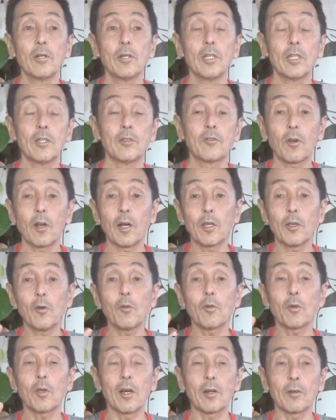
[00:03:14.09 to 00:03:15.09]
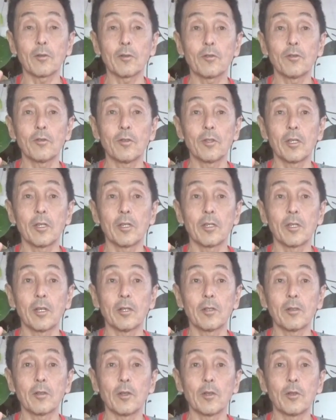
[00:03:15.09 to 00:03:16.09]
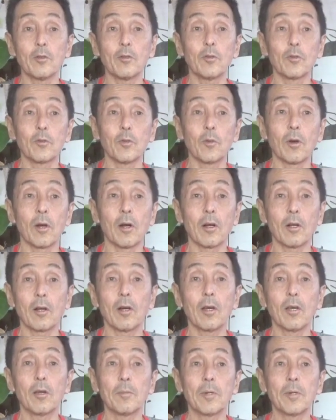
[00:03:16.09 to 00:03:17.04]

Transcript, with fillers: 椅子が4脚ついてなんていうのが買え